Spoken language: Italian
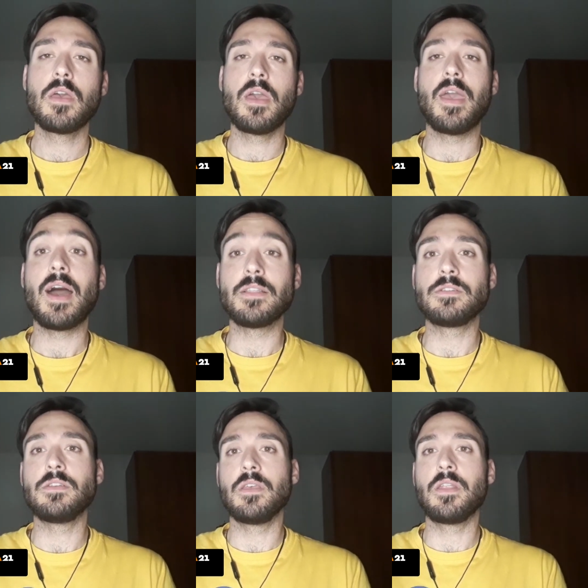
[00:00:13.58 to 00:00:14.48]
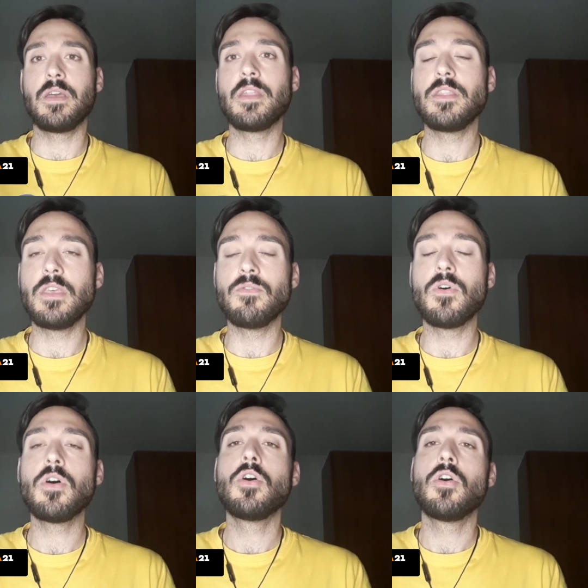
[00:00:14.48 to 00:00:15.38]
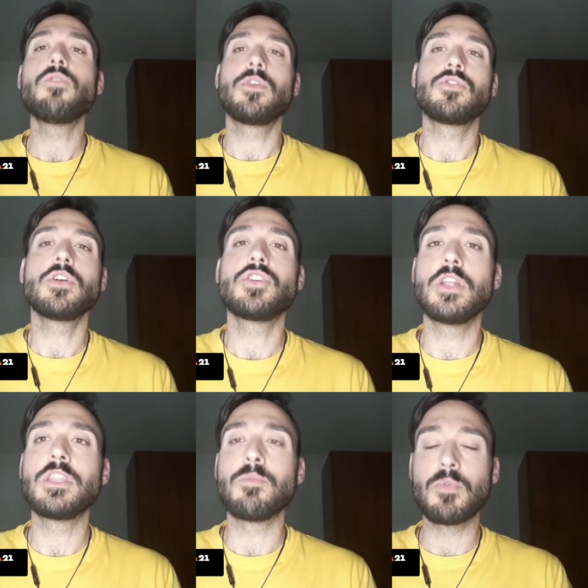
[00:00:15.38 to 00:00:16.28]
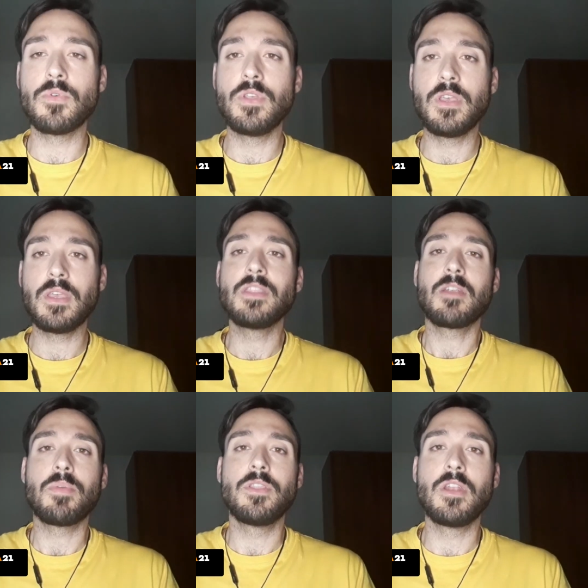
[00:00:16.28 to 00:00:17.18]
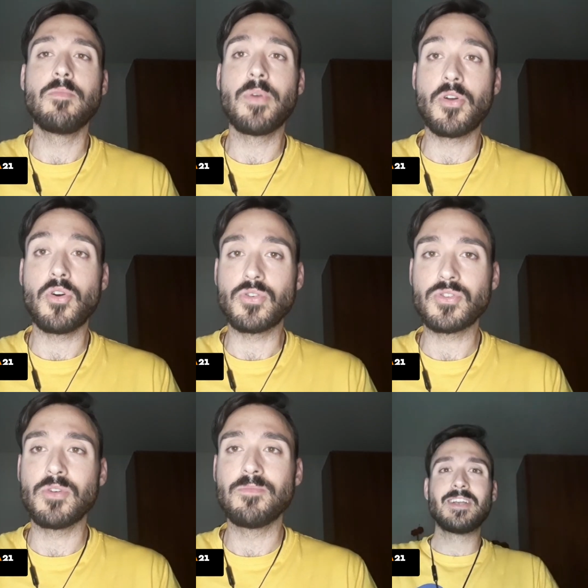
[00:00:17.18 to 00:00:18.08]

e anzi regredivo, ho fatto la scelta proprio di intraprendere il percorso.